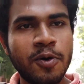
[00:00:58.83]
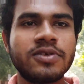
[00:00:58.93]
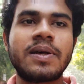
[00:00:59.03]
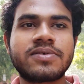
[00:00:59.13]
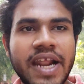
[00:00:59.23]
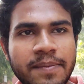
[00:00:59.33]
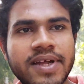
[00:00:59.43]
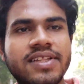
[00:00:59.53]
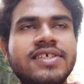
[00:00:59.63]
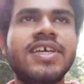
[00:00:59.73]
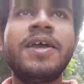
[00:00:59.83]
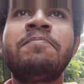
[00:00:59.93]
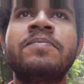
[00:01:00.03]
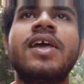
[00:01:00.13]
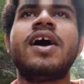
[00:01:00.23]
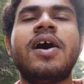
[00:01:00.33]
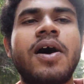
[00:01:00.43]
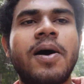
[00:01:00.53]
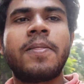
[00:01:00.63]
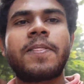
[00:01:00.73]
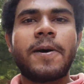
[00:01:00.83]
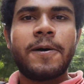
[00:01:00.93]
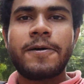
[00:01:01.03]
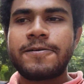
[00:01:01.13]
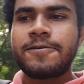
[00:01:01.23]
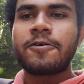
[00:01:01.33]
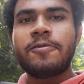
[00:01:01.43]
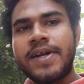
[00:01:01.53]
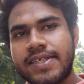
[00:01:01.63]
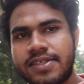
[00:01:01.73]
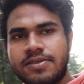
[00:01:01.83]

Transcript: को सब्सक्राइब कर दीजिए और डॉक्यूमेंट्स